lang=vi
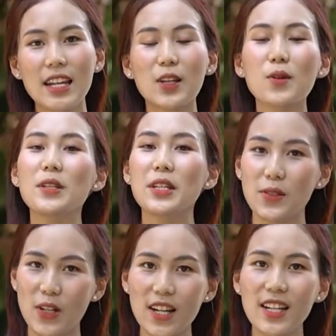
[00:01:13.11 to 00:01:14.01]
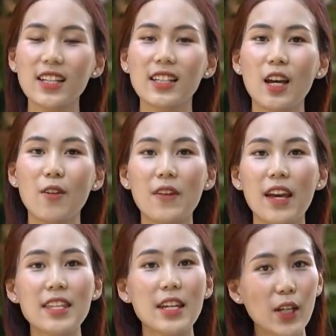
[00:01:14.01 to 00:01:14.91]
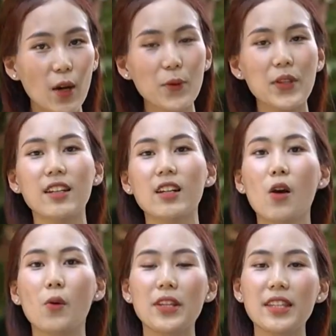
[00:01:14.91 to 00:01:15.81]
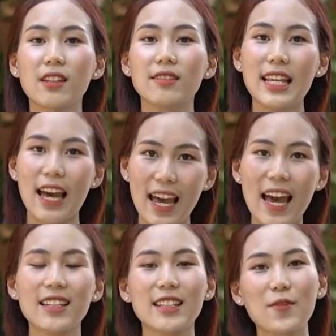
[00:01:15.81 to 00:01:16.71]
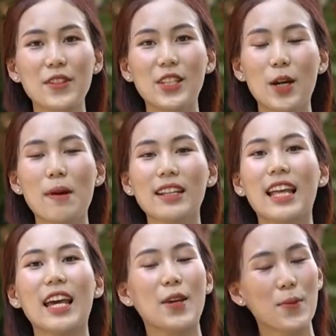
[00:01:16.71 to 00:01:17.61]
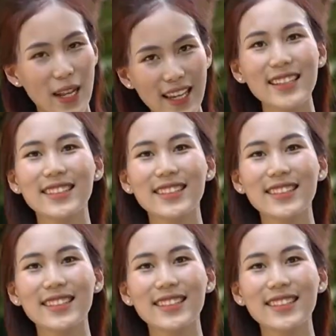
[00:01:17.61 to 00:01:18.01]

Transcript: để cùng hiểu rõ hơn về những câu chuyện của những gian hàng đơn vị có mặt tại ngày hôm nay.